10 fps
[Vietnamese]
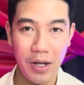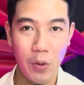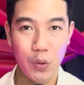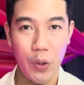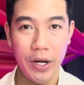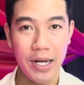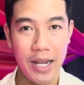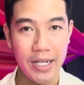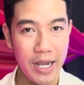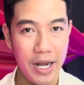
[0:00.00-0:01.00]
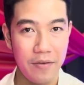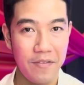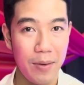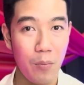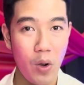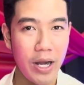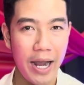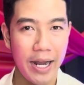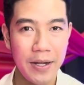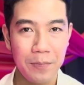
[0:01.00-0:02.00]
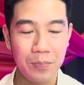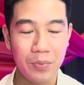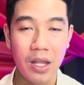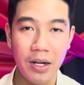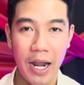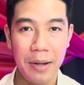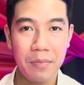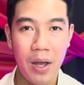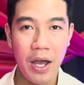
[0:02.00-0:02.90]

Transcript: câu chuyện ly kỳ về bùa ngải, thư ếm,